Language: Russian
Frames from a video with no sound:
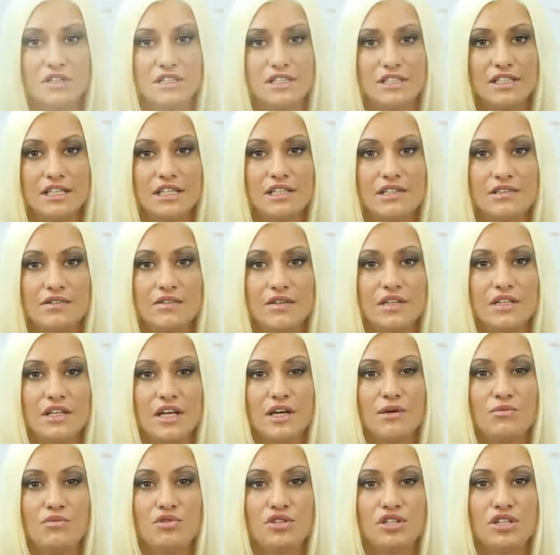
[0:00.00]
воздействие
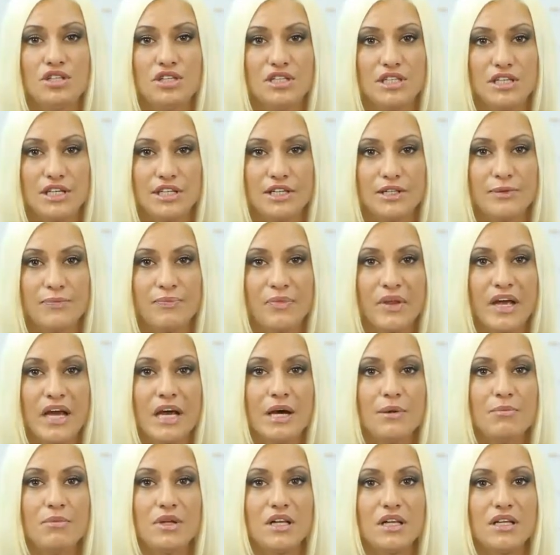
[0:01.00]
на иммунитет –
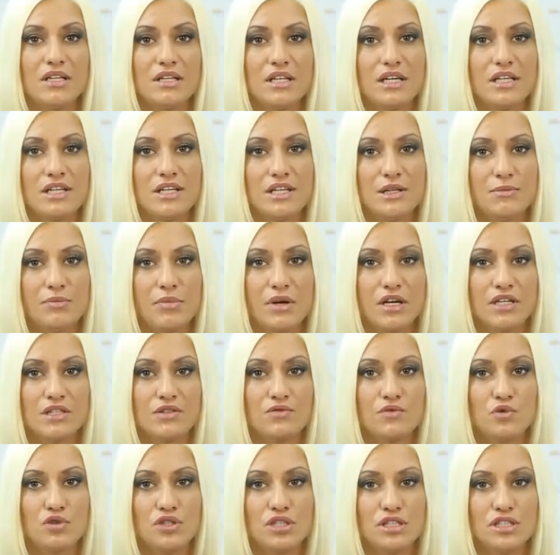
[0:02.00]
Мелатонин
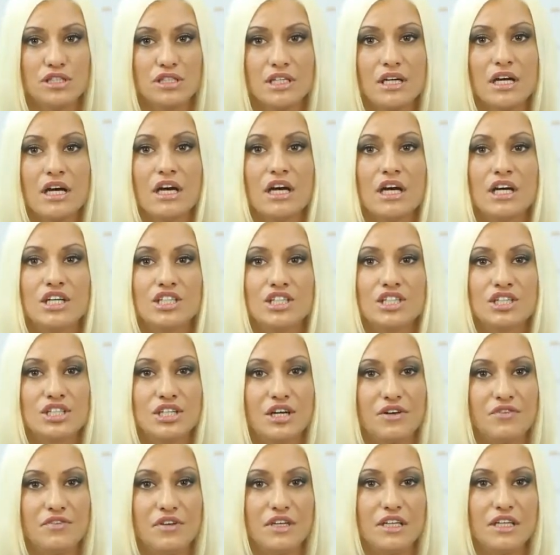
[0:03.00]
производится
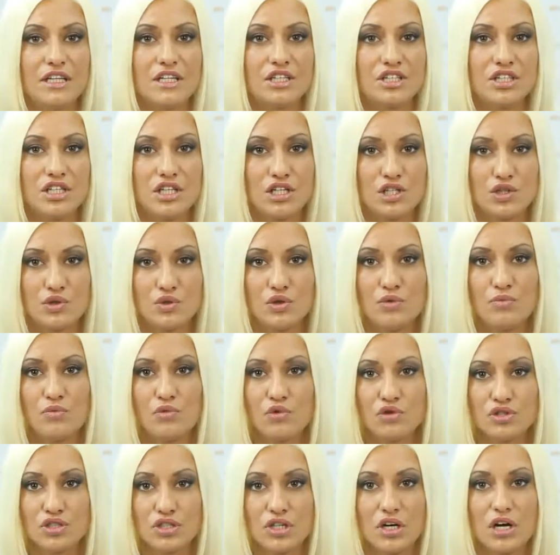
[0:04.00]
шишковидной железой
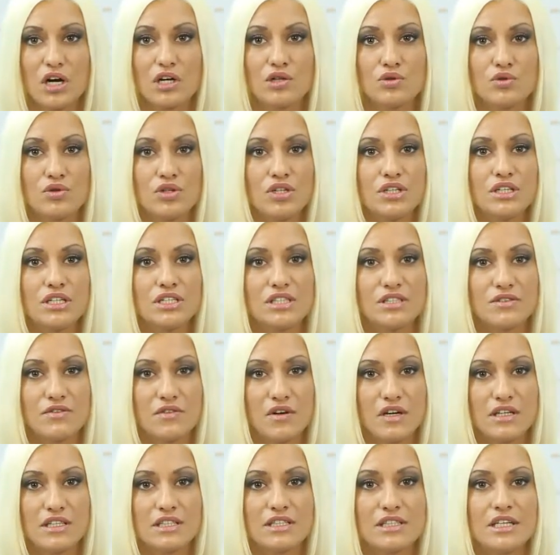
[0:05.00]
мозга, который
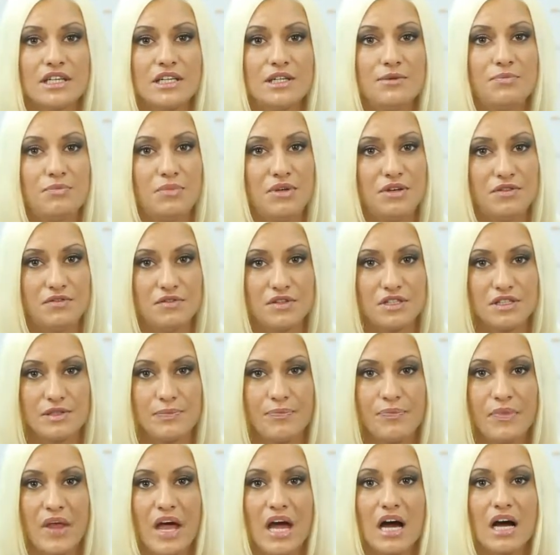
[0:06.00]
называется эпифиз.
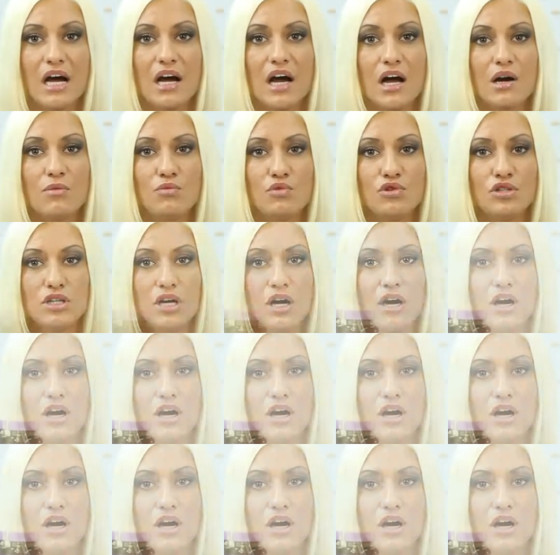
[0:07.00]
Гормон